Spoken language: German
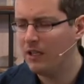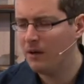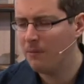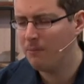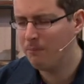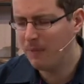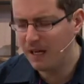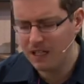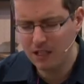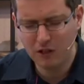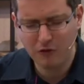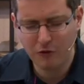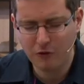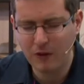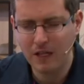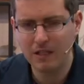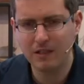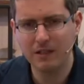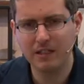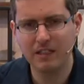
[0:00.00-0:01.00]

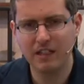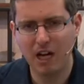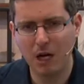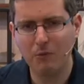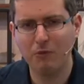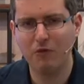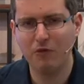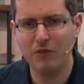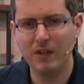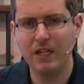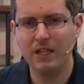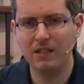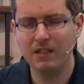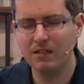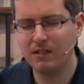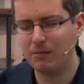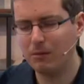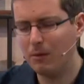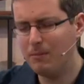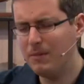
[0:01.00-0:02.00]
mannigfaltigen Abwegen
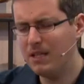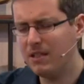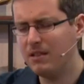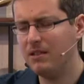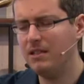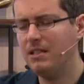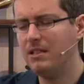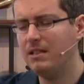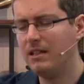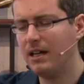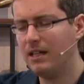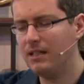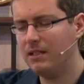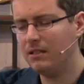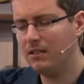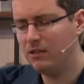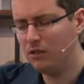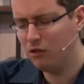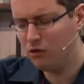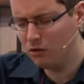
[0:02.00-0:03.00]
ist, aber mitten hinein
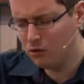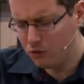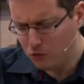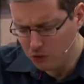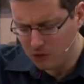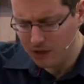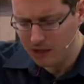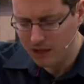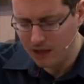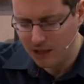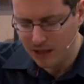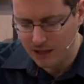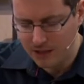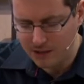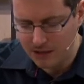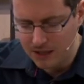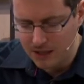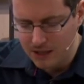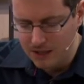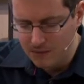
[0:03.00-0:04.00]
in die
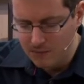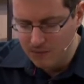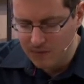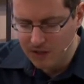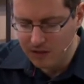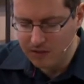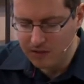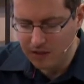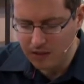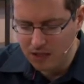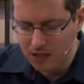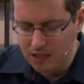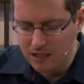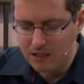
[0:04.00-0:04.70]
Dunkelheit dieser